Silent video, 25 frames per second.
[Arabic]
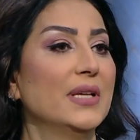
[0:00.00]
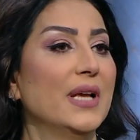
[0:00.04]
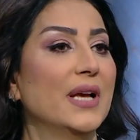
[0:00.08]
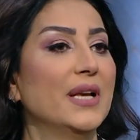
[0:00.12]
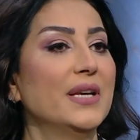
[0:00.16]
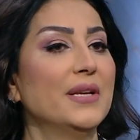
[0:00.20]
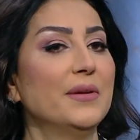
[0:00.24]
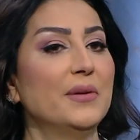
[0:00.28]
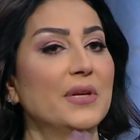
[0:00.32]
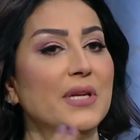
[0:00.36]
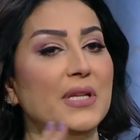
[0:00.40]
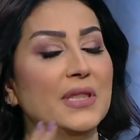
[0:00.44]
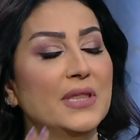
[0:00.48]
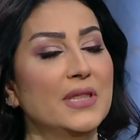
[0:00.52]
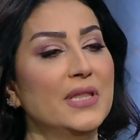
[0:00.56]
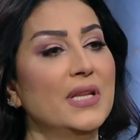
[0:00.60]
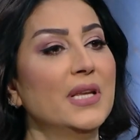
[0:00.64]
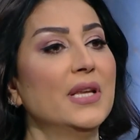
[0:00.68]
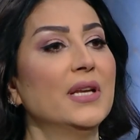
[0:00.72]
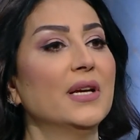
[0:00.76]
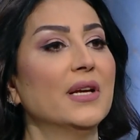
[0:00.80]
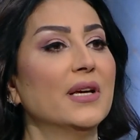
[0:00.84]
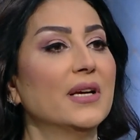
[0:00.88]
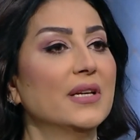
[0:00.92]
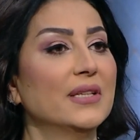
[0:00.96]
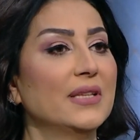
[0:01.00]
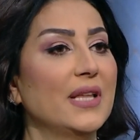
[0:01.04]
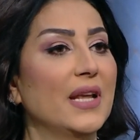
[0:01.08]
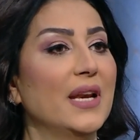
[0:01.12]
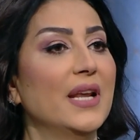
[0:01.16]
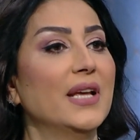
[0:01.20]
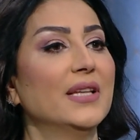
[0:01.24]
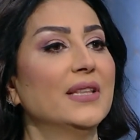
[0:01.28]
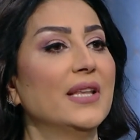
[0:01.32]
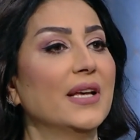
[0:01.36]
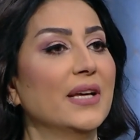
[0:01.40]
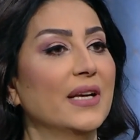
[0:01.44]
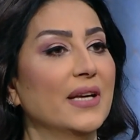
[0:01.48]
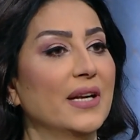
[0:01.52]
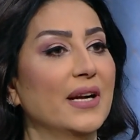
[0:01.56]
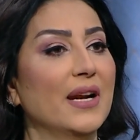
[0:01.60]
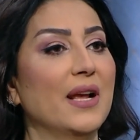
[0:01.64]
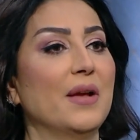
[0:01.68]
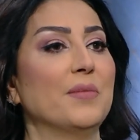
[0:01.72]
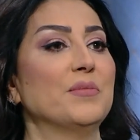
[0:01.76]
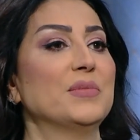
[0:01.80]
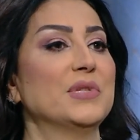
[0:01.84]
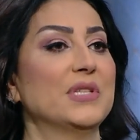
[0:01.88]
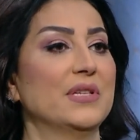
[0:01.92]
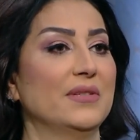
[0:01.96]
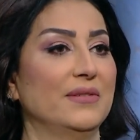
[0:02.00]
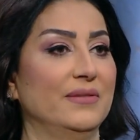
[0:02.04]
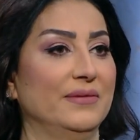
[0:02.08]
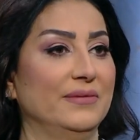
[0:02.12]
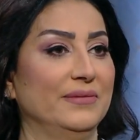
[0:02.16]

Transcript: يعني اتنين غير تلاته غير خمسه